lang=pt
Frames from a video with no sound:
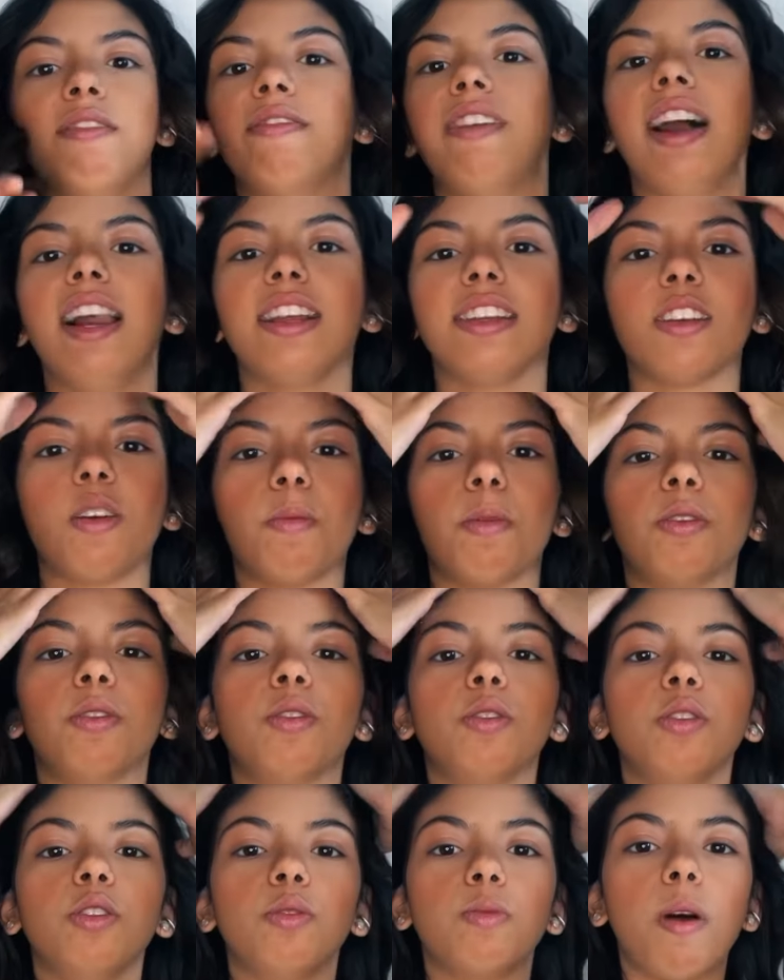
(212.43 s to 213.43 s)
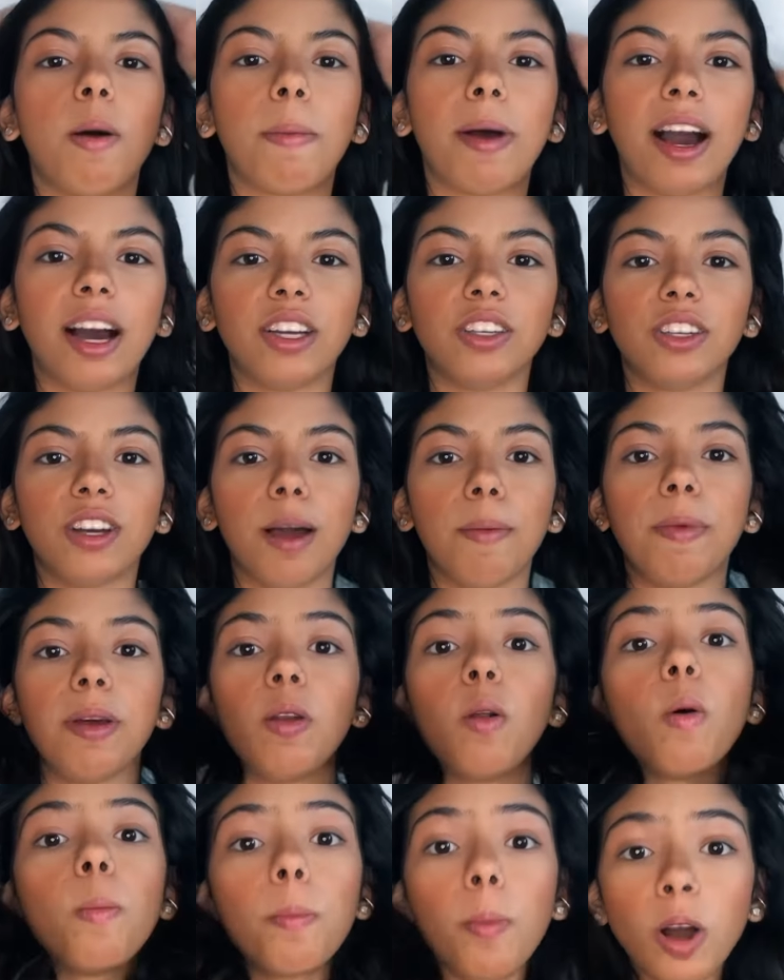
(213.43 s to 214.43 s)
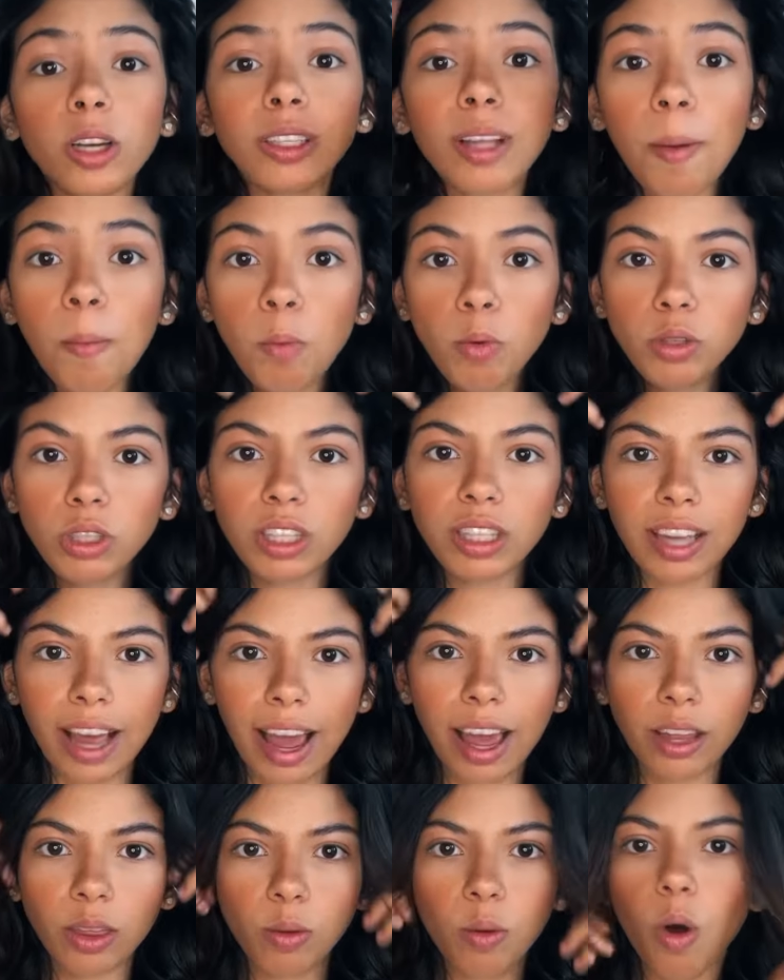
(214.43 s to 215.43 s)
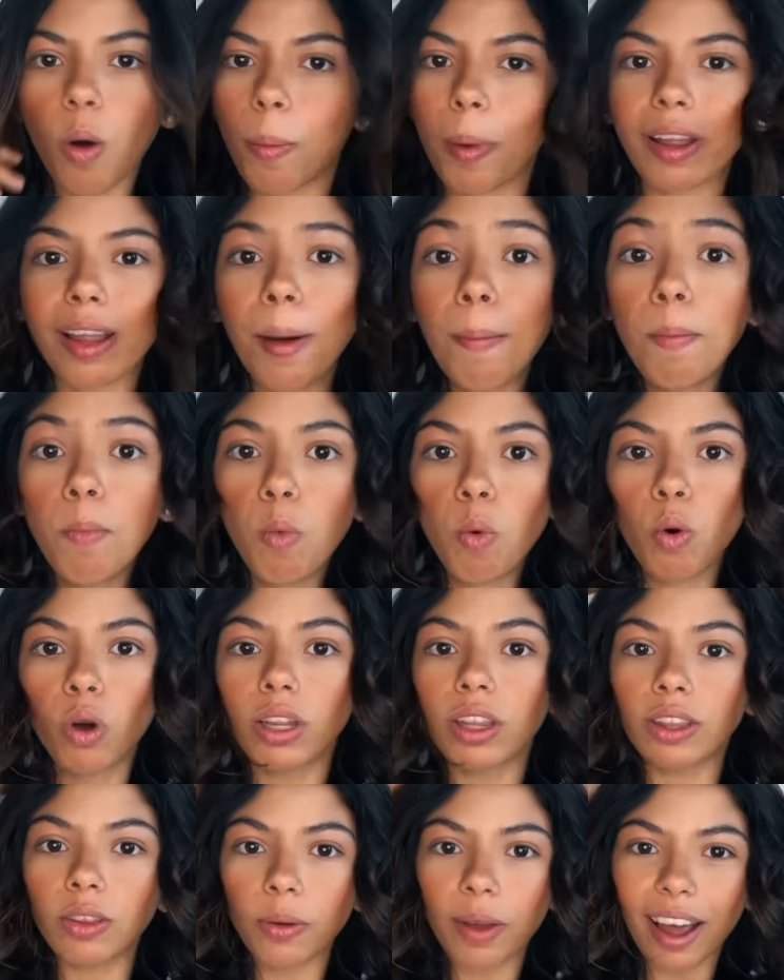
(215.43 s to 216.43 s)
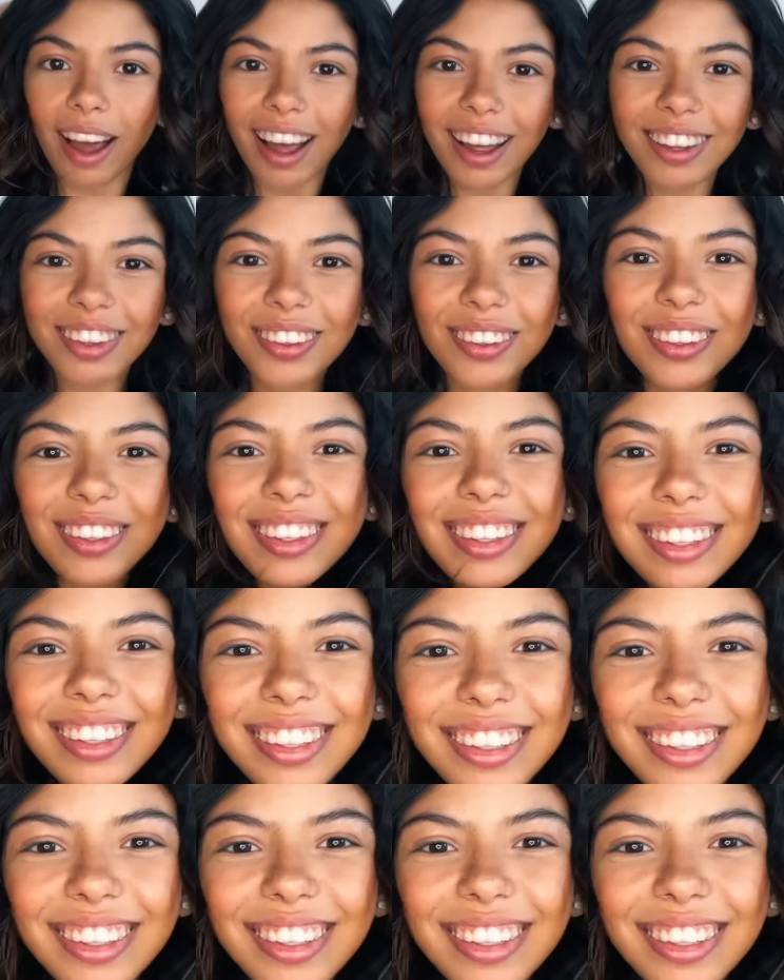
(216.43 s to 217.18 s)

Vai lançar um produto, uma marca de cabelo. Pode dar muito certo ou pode dar muito errado.